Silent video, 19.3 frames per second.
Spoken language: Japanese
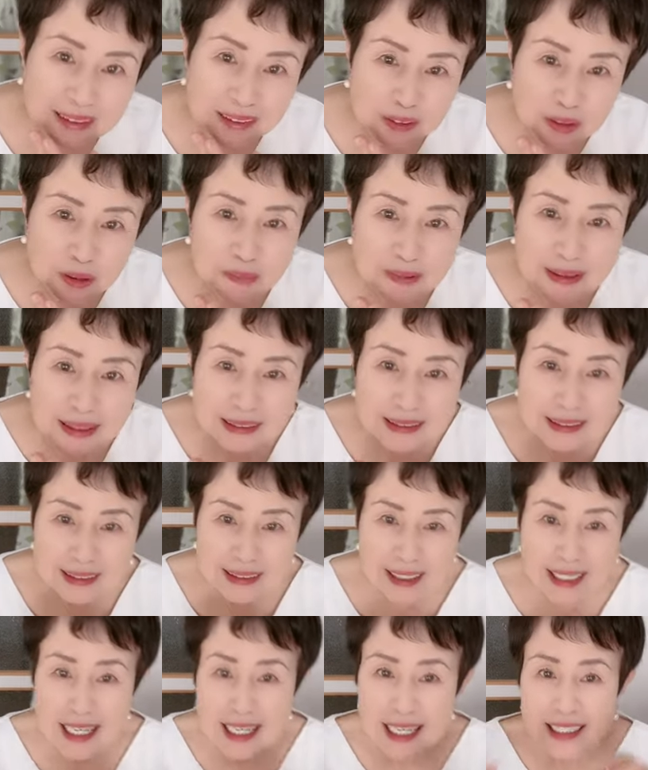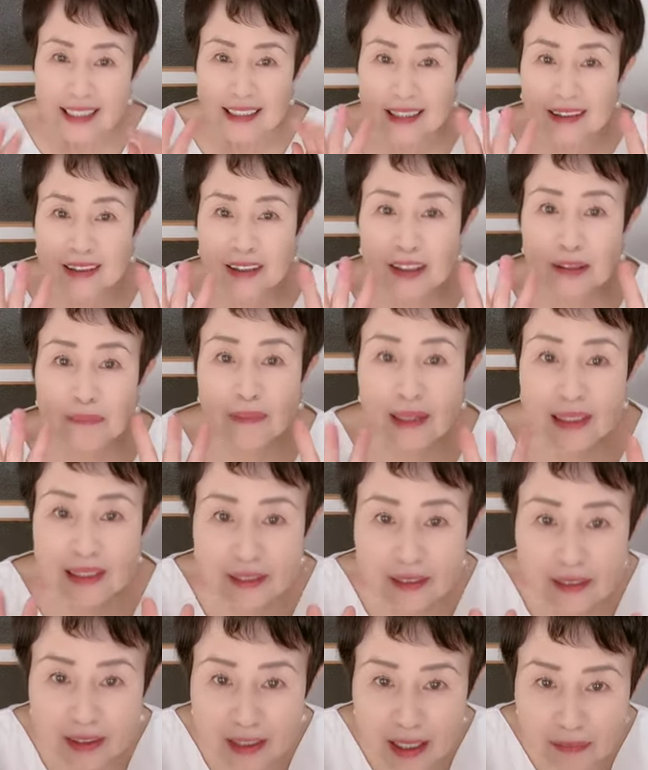私の友達はね
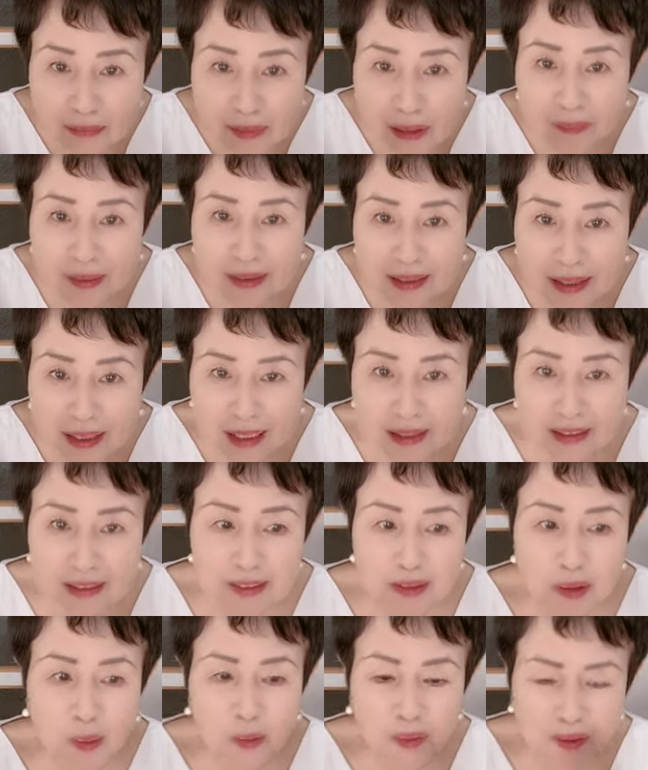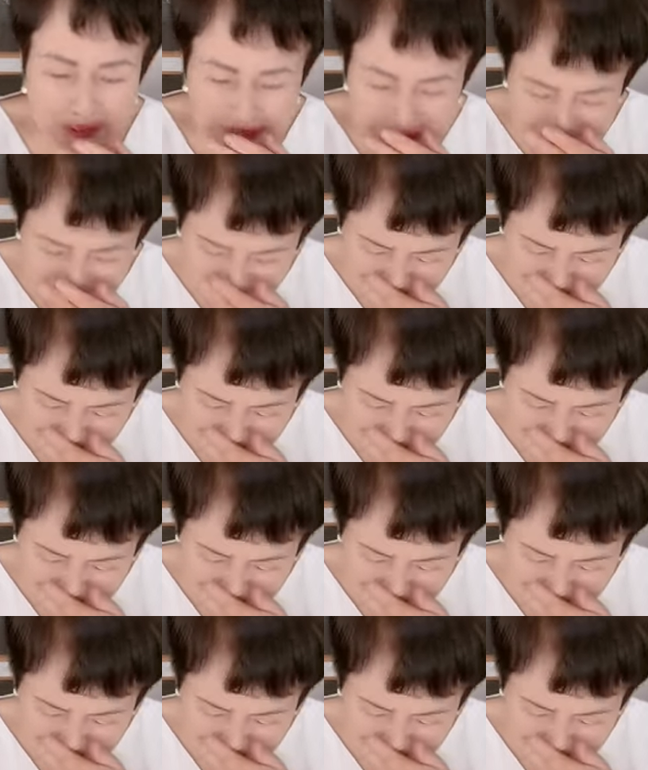スーパー10軒回ったらしいの。